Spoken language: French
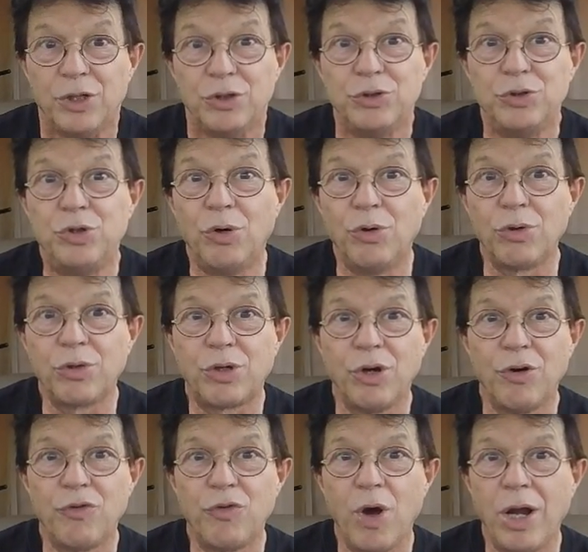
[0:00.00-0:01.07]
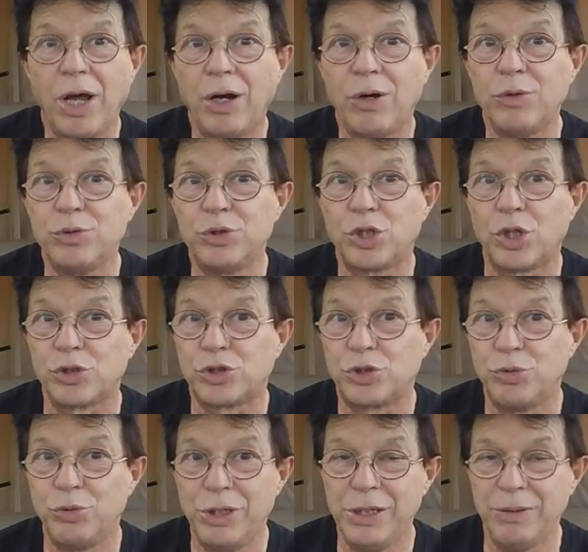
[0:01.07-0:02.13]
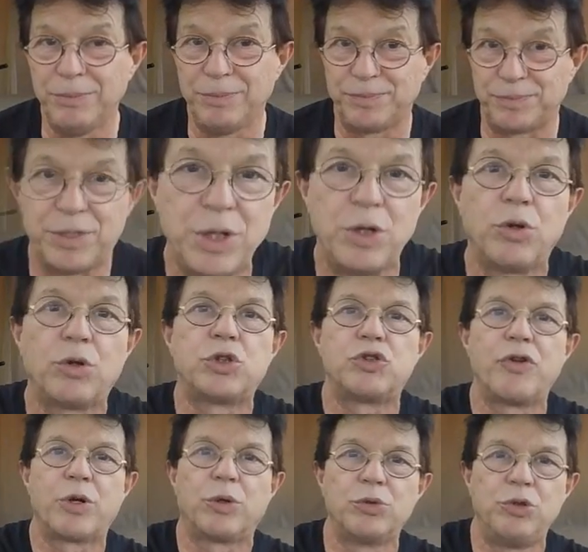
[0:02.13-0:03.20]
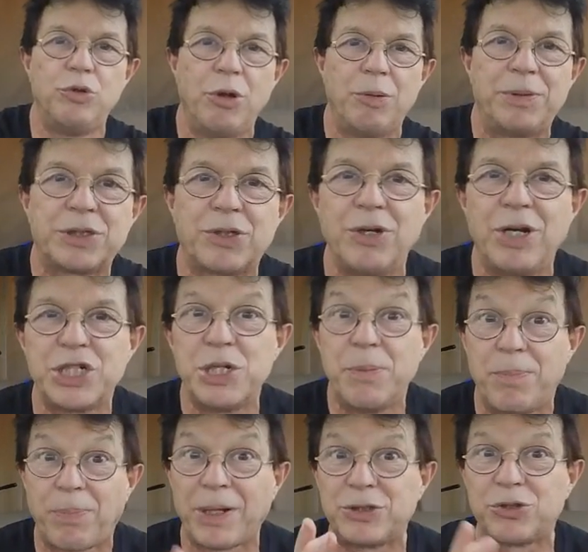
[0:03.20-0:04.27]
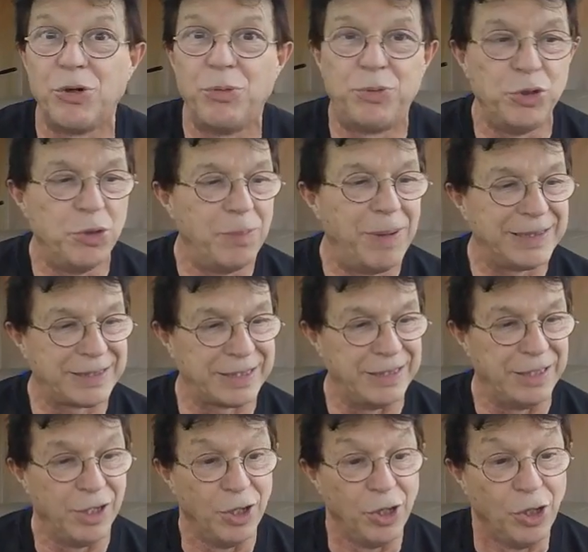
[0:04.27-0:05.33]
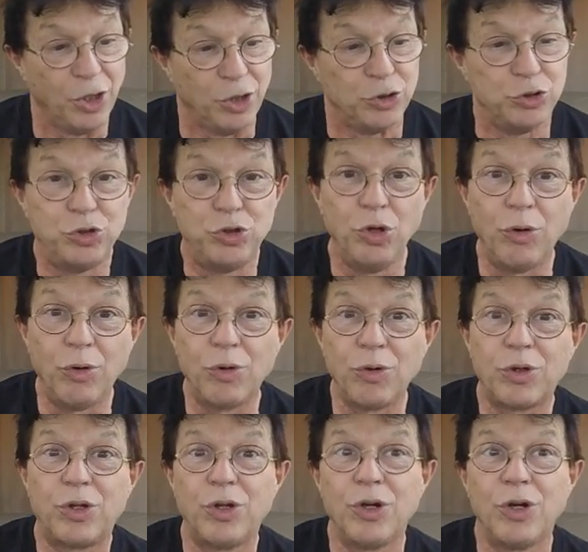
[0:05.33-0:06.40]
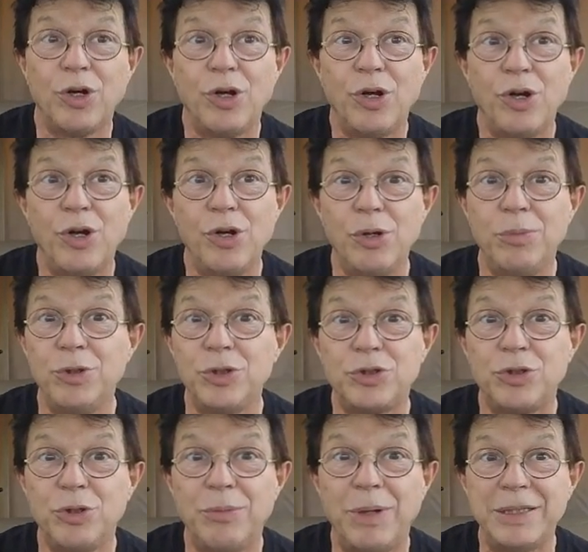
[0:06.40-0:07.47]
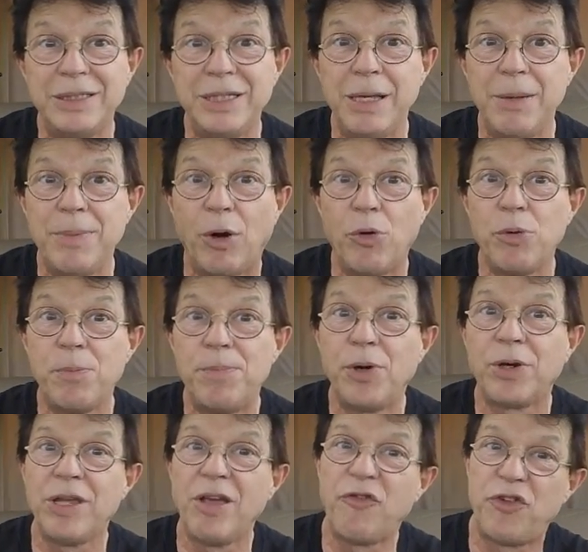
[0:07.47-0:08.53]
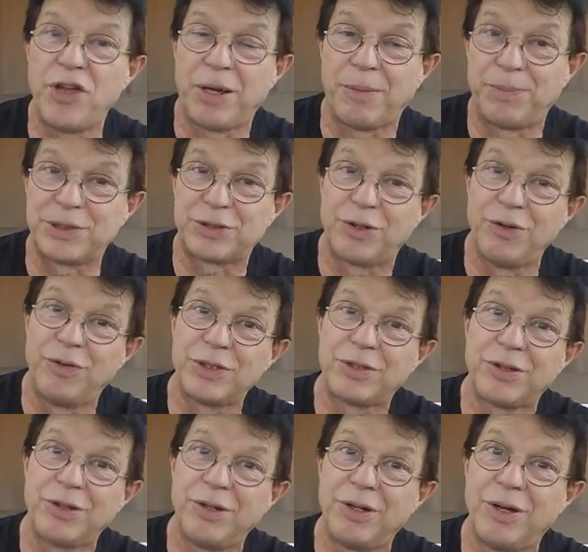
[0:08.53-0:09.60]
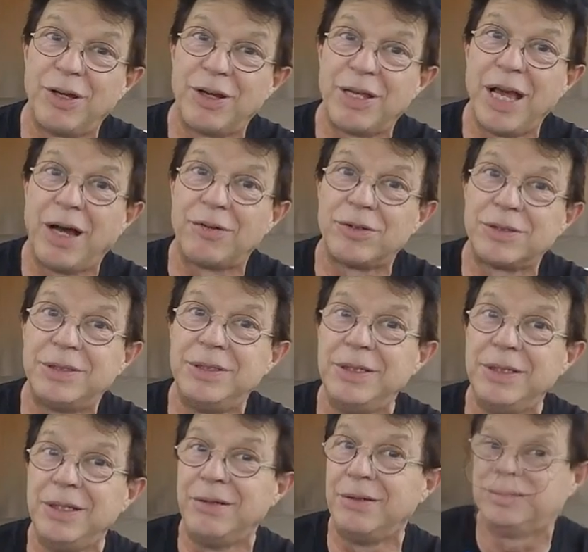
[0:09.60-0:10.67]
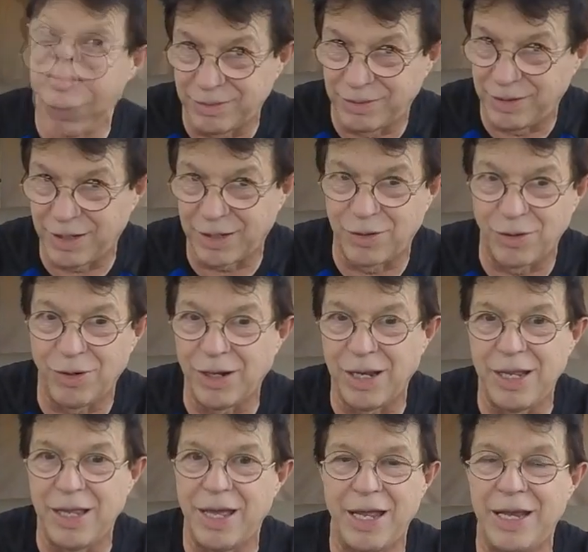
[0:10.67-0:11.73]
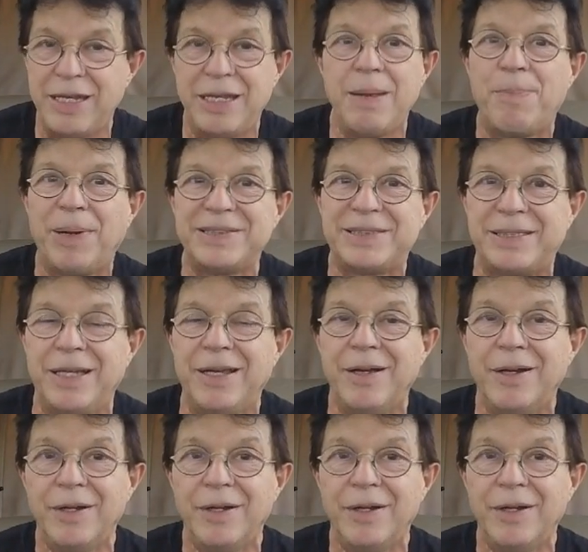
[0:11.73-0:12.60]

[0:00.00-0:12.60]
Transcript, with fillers: Donc euh, voilà où j'en suis. Oui, donc je vais continuer parce que là j'ai presque plus de batterie. Donc le monsieur m'a dit, eh ben on ne peut rien faire parce que votre garantie, d'accord, elle est dépassée.